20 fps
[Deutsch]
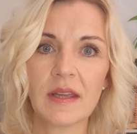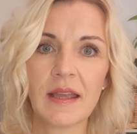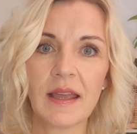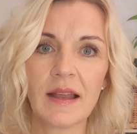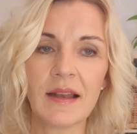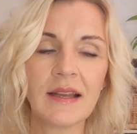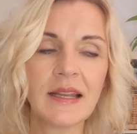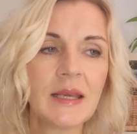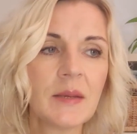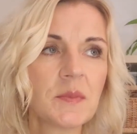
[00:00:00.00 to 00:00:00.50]

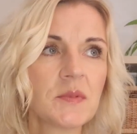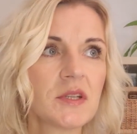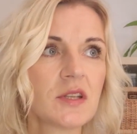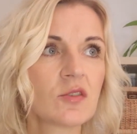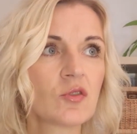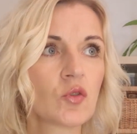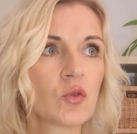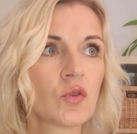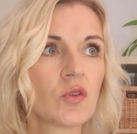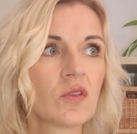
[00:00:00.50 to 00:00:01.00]
er liebt
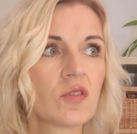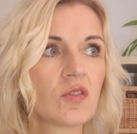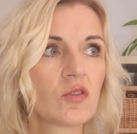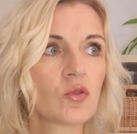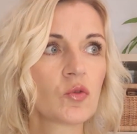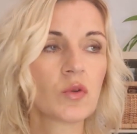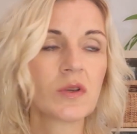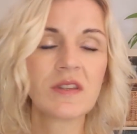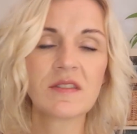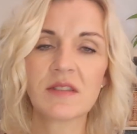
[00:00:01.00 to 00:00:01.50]
es,
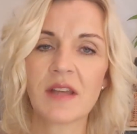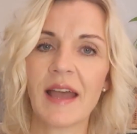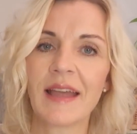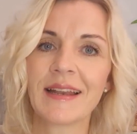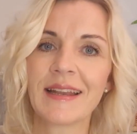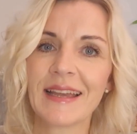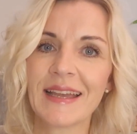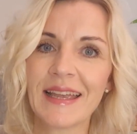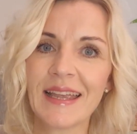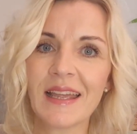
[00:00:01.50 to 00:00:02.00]
uns durch
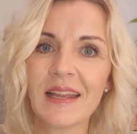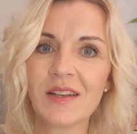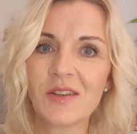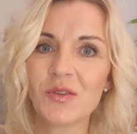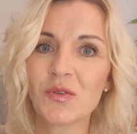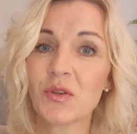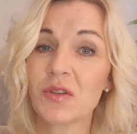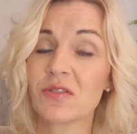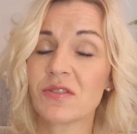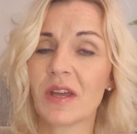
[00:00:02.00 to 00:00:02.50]
sein
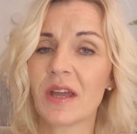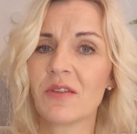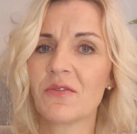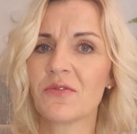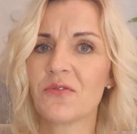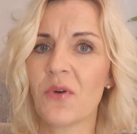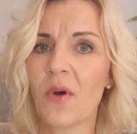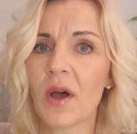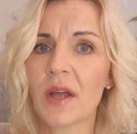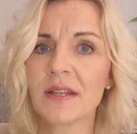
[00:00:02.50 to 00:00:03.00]
Reden, durch
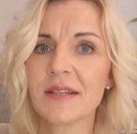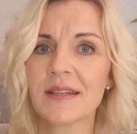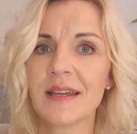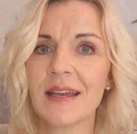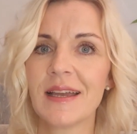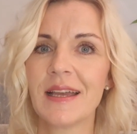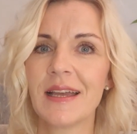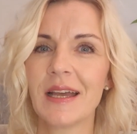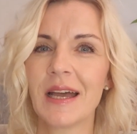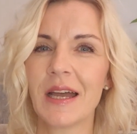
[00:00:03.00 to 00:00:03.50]
sein Wort
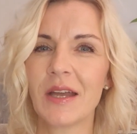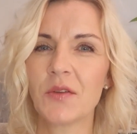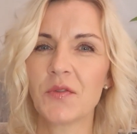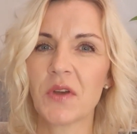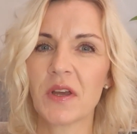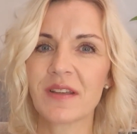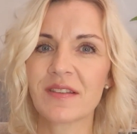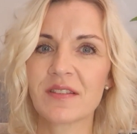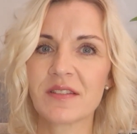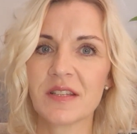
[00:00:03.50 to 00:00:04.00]

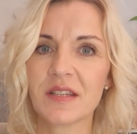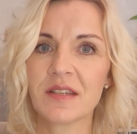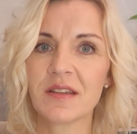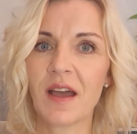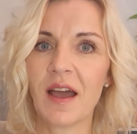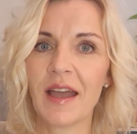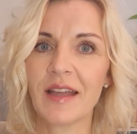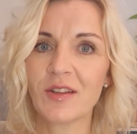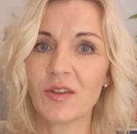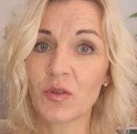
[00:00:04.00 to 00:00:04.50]
einfach
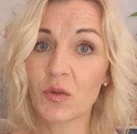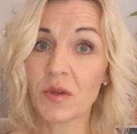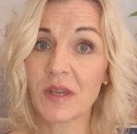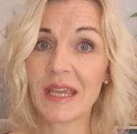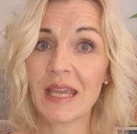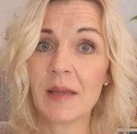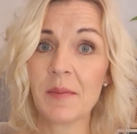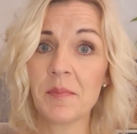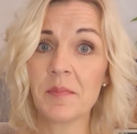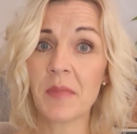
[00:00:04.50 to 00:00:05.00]
Sicherheit zu
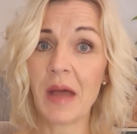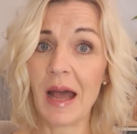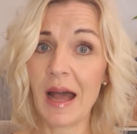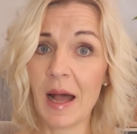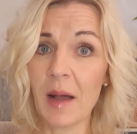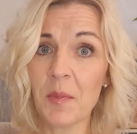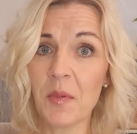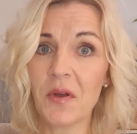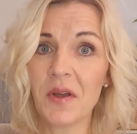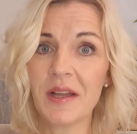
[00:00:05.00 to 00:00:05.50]
geben.
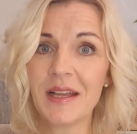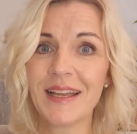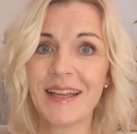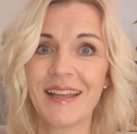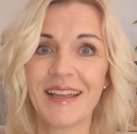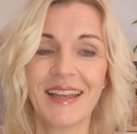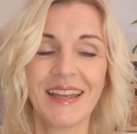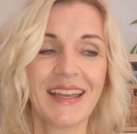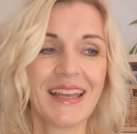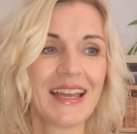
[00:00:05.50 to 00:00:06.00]
Aber
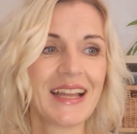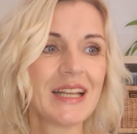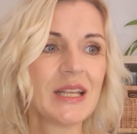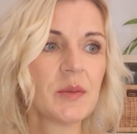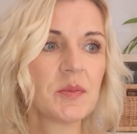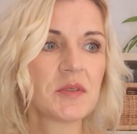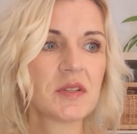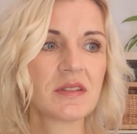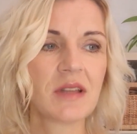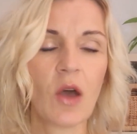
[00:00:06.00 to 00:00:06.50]
er
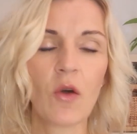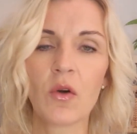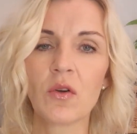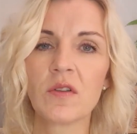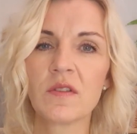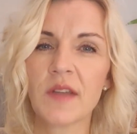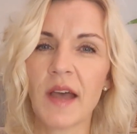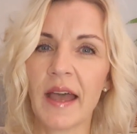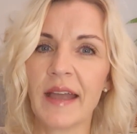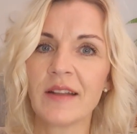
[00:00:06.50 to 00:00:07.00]
liebt es auch,
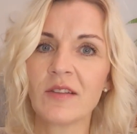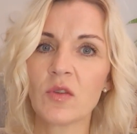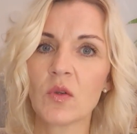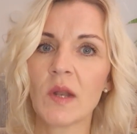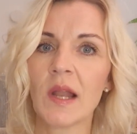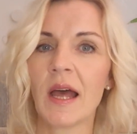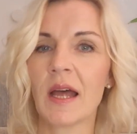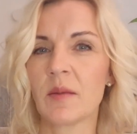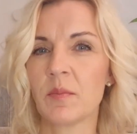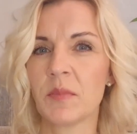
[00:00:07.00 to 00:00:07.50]
uns
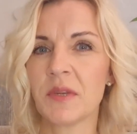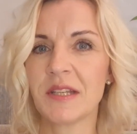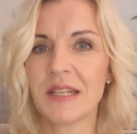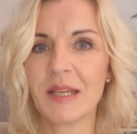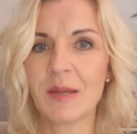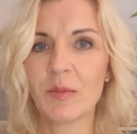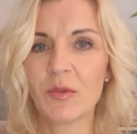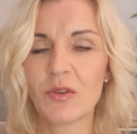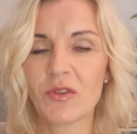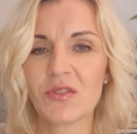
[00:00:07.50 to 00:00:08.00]
einzuladen,
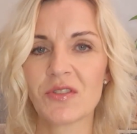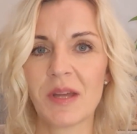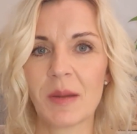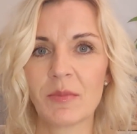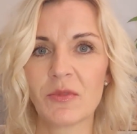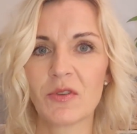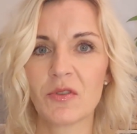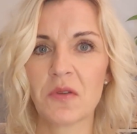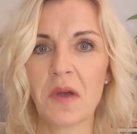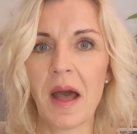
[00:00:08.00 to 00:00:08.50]
mit ihm
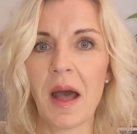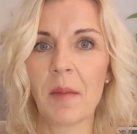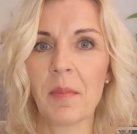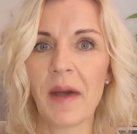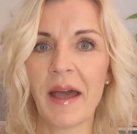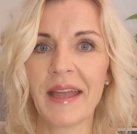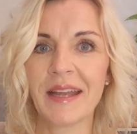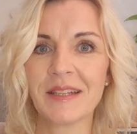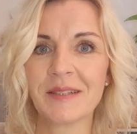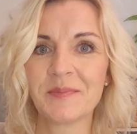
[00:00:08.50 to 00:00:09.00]

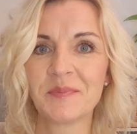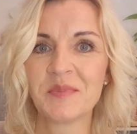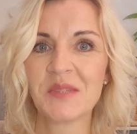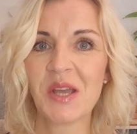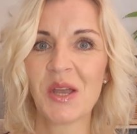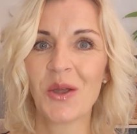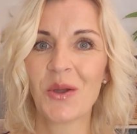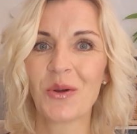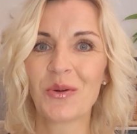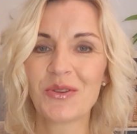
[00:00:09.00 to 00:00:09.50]
zusammenzuarbeiten.
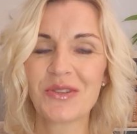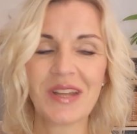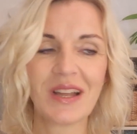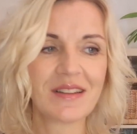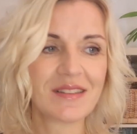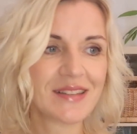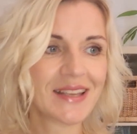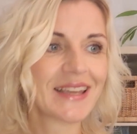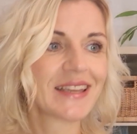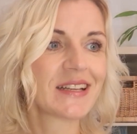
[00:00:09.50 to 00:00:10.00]
Und
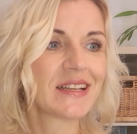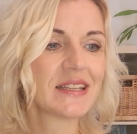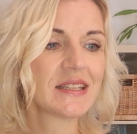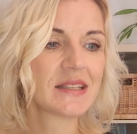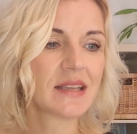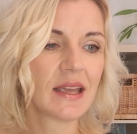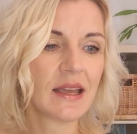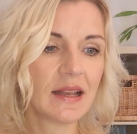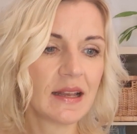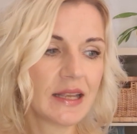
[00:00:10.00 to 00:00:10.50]

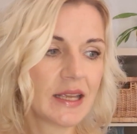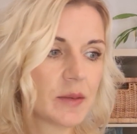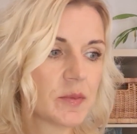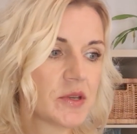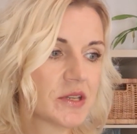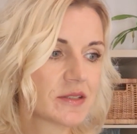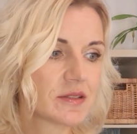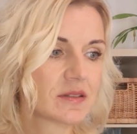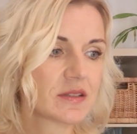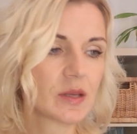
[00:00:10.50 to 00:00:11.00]
tatsächlich
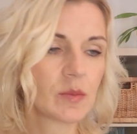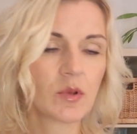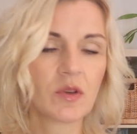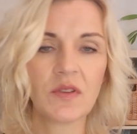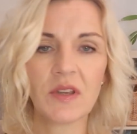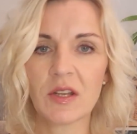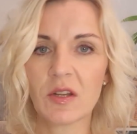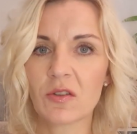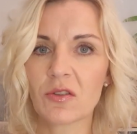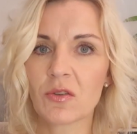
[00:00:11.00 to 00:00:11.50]
erlebe ich das
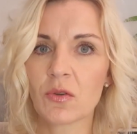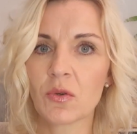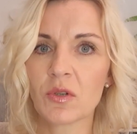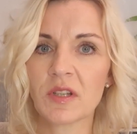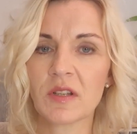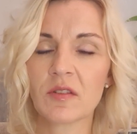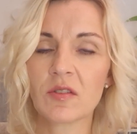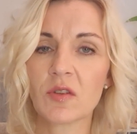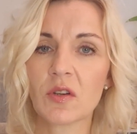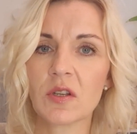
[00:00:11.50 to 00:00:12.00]
immer wieder so,
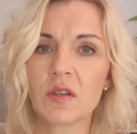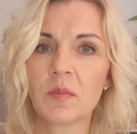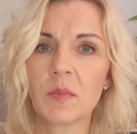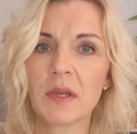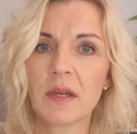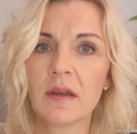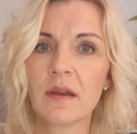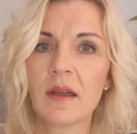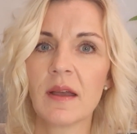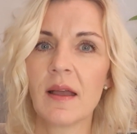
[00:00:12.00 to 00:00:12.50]
dass Gott
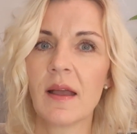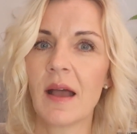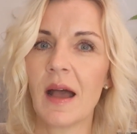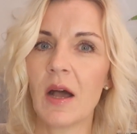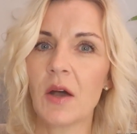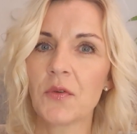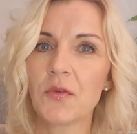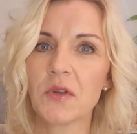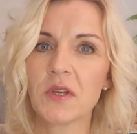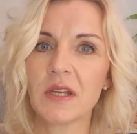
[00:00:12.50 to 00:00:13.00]
mir
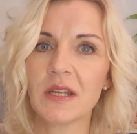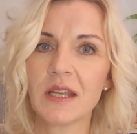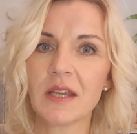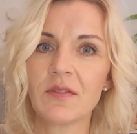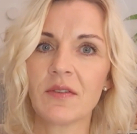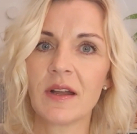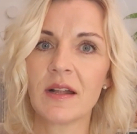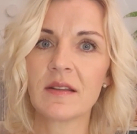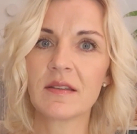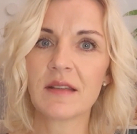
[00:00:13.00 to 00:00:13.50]
auch für den
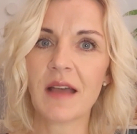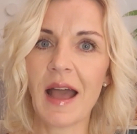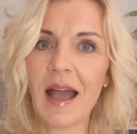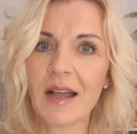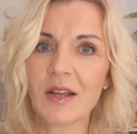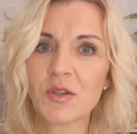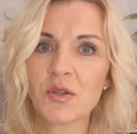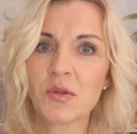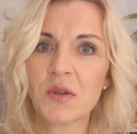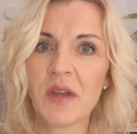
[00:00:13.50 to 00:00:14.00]
jeweils
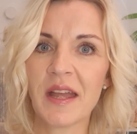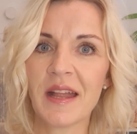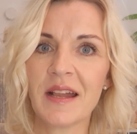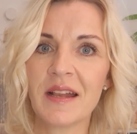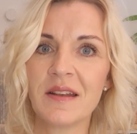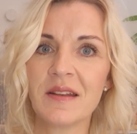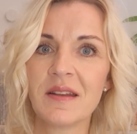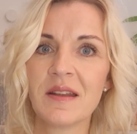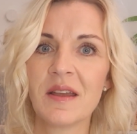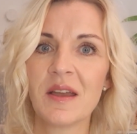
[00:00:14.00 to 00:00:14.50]

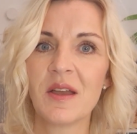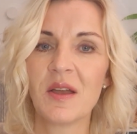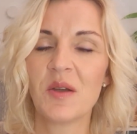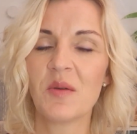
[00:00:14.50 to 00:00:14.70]
aktuellen